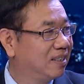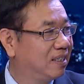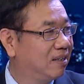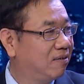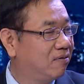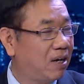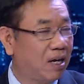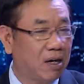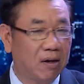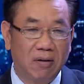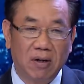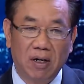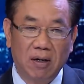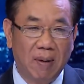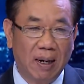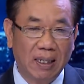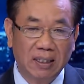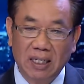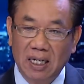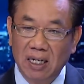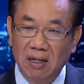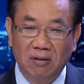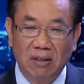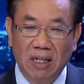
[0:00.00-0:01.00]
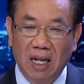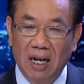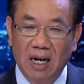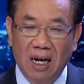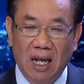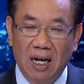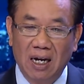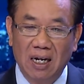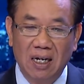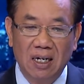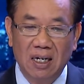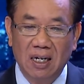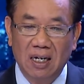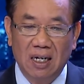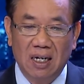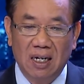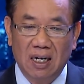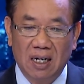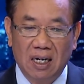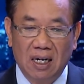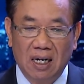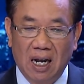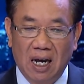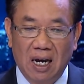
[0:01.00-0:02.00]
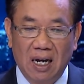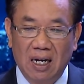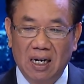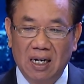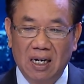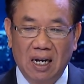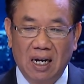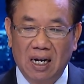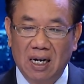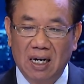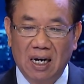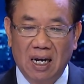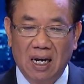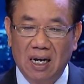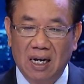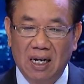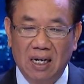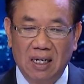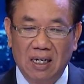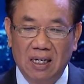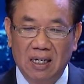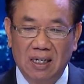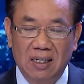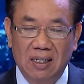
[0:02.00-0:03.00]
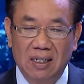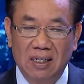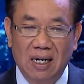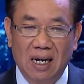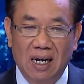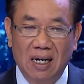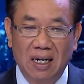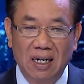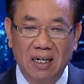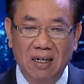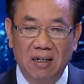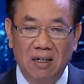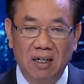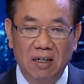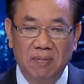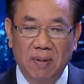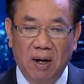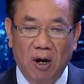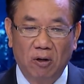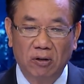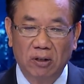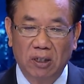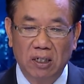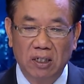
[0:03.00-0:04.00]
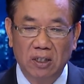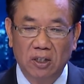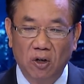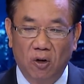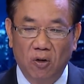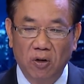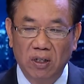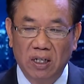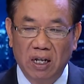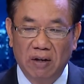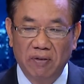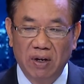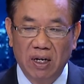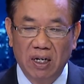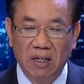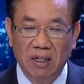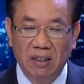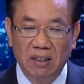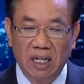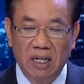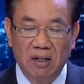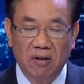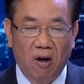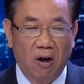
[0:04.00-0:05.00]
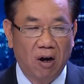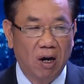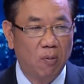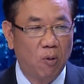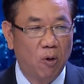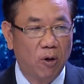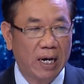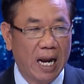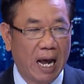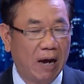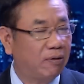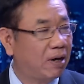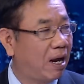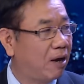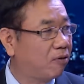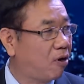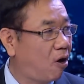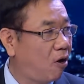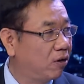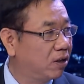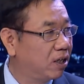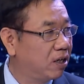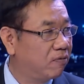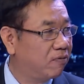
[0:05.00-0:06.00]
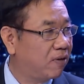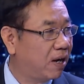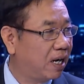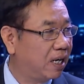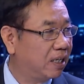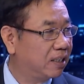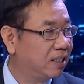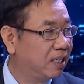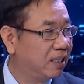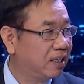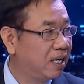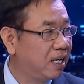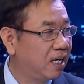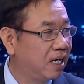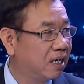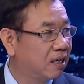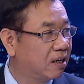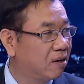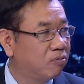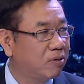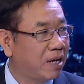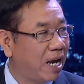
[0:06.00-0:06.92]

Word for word: và người bác sĩ có thể là là là là là cái người mà họ từ chối tại vì cái đức tin họ là một cái đạo nào đó chứ không phải là nhất thiết là công